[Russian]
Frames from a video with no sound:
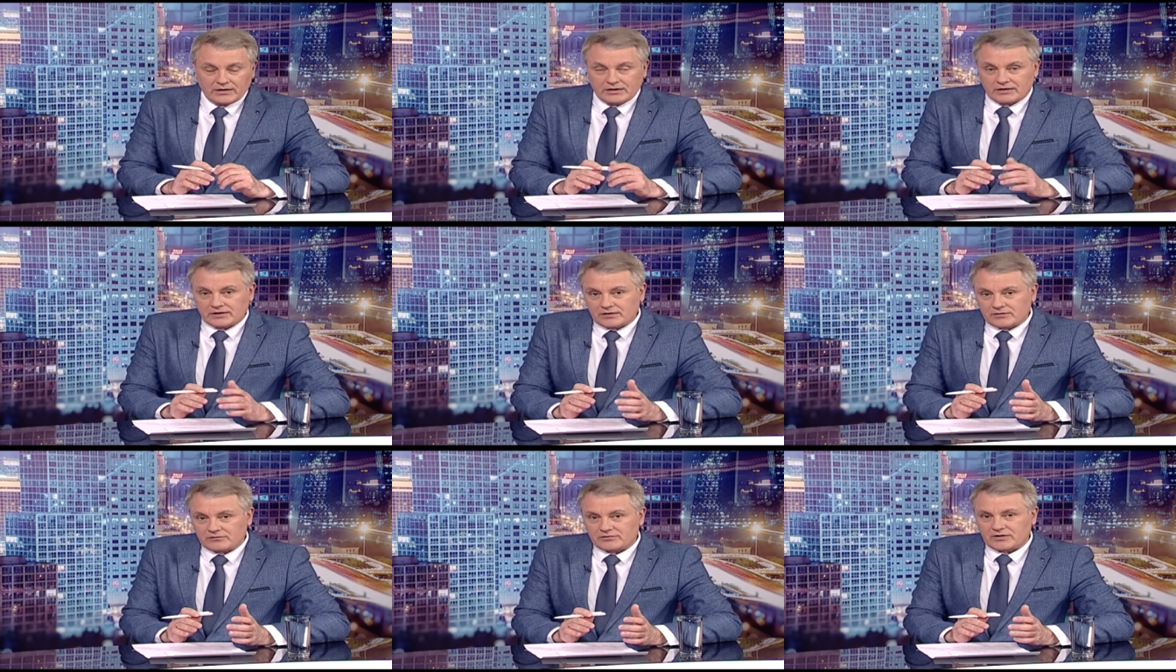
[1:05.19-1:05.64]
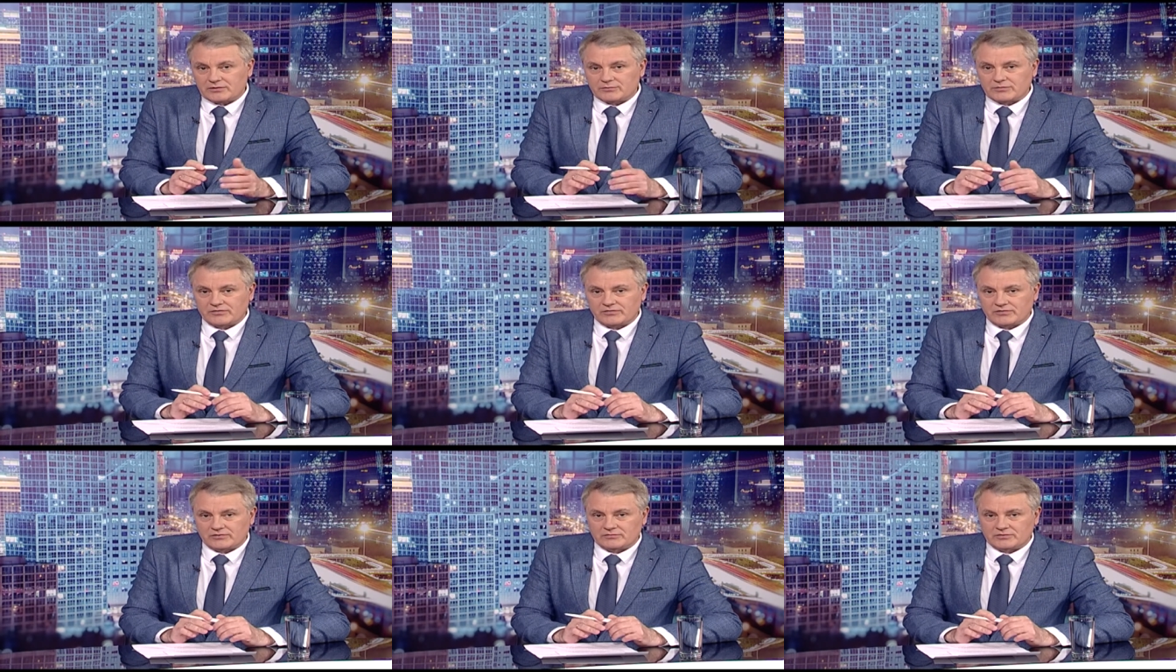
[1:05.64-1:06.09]
Это
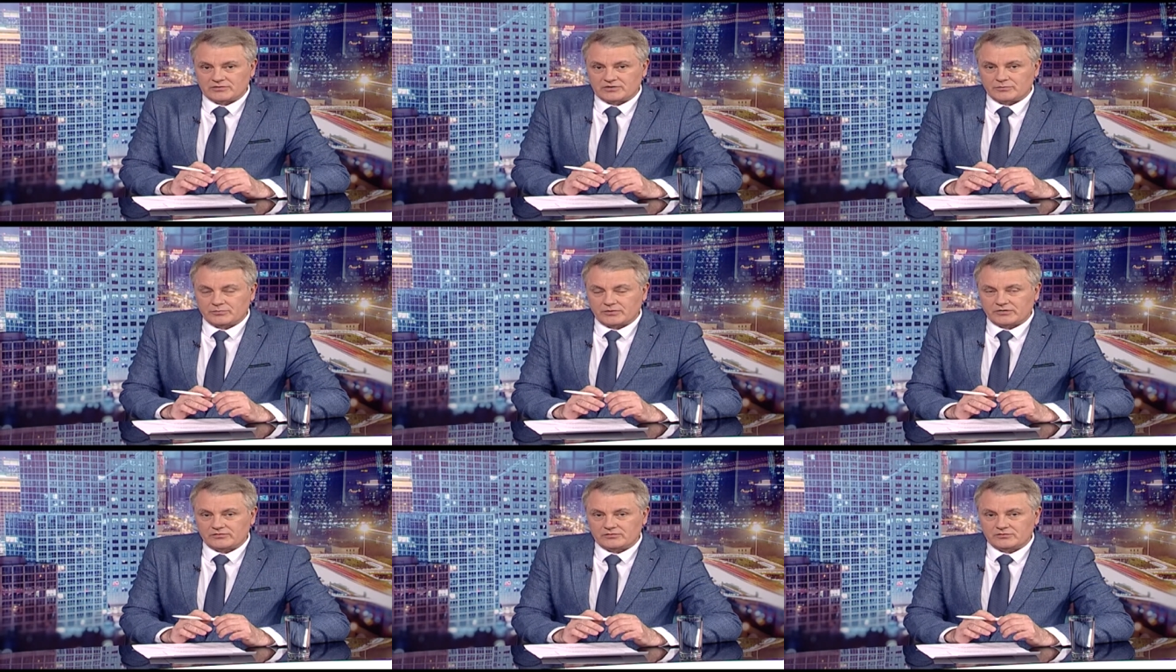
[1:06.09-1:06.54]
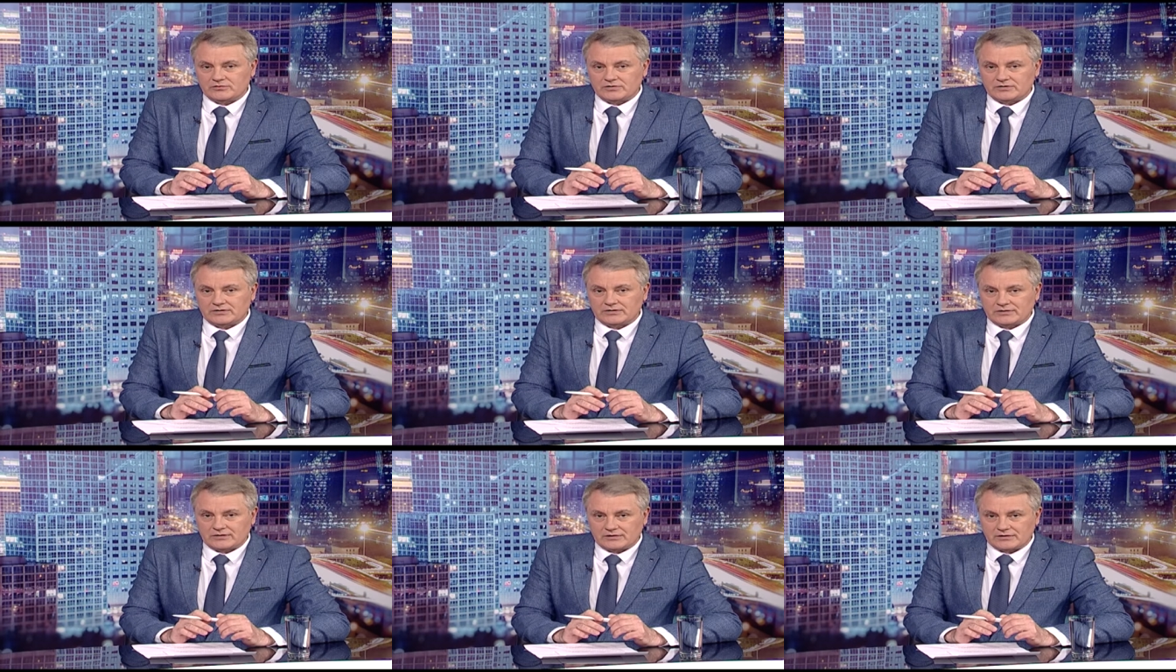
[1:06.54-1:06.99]
время сегодня, по
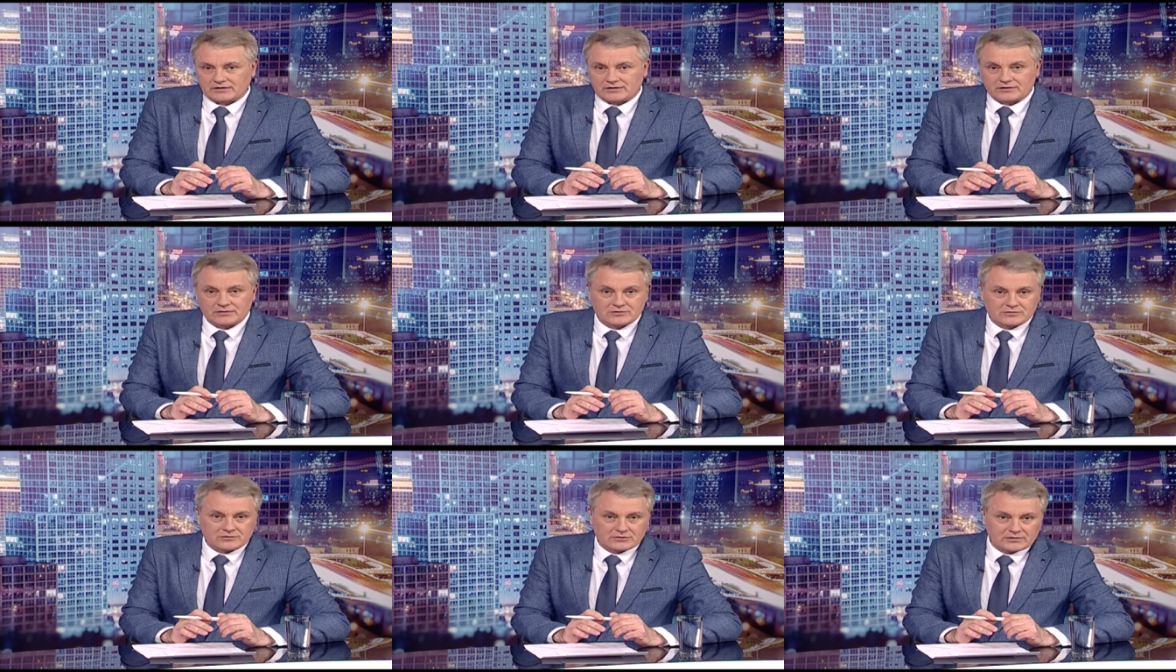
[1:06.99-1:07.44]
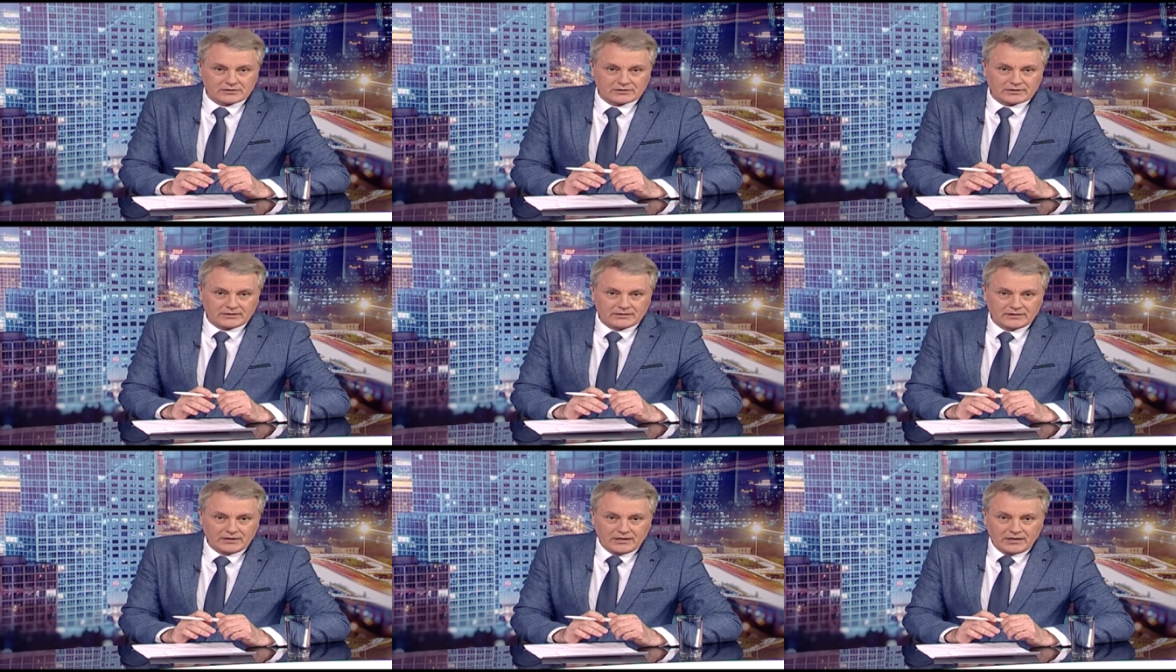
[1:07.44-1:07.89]
сути, терра
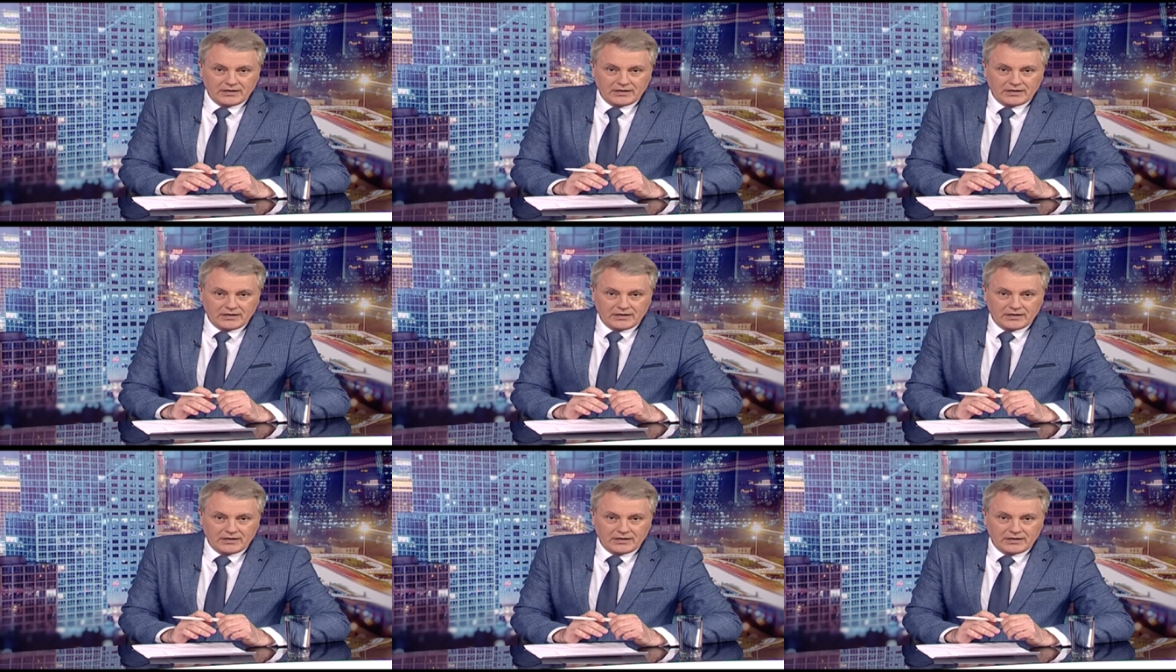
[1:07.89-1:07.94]
инкогнито.